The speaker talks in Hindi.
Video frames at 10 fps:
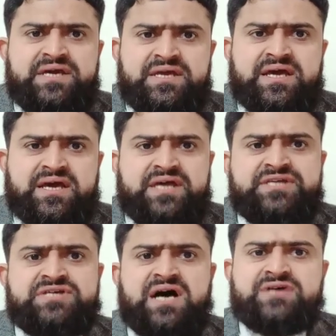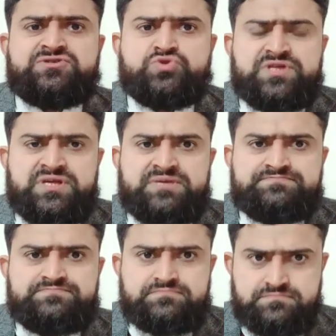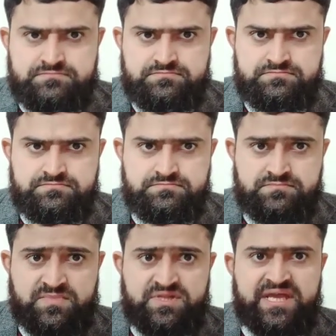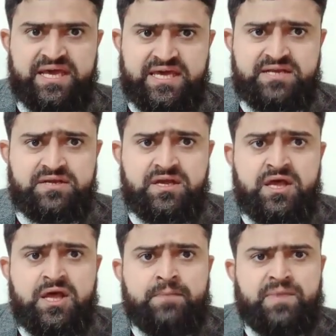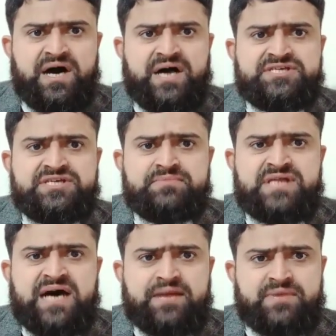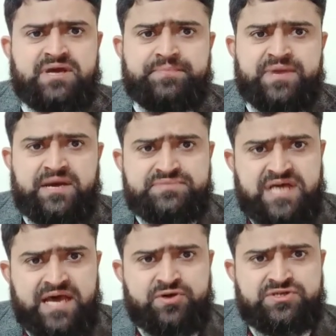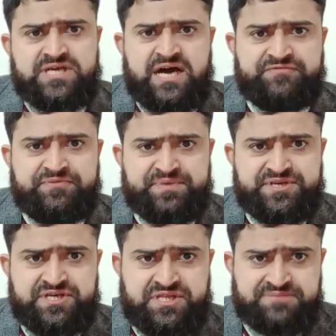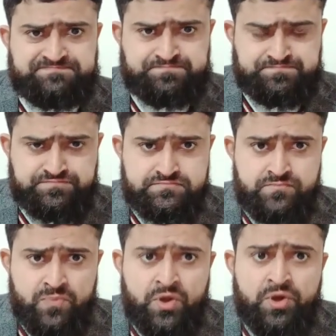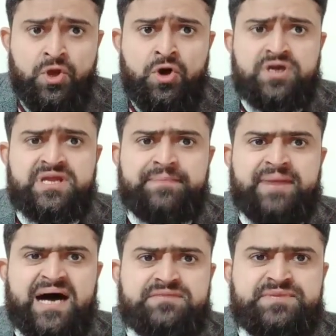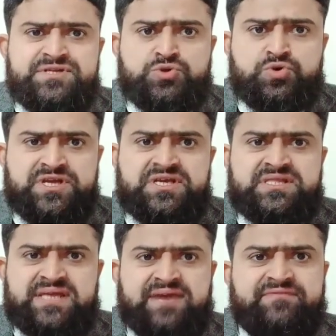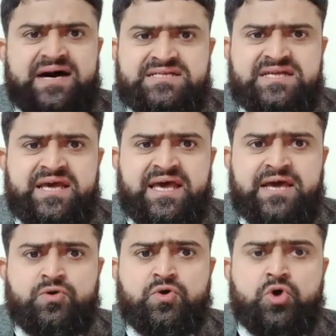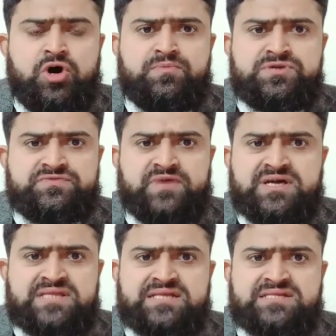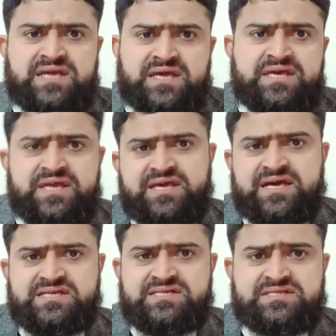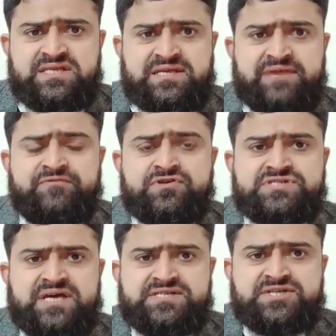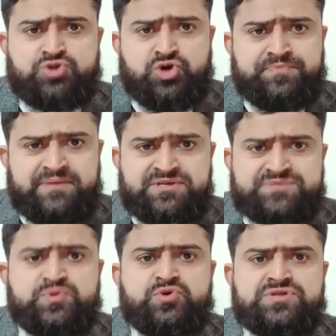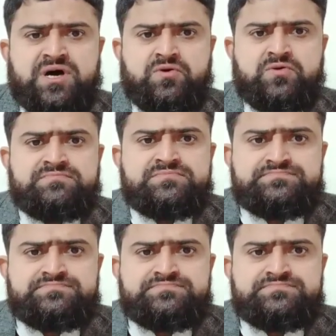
कहीं ना कहीं जाग चुके थे लेकिन माशी मदान में अपने हमसायों से काफ़ी पीछे थे और ये बात भी सूरज की तरह वाज है कोई कौम उस वक़्त तक तरक्की नहीं कर सकती जब वो सियासी तौर पर मजबूत ना हो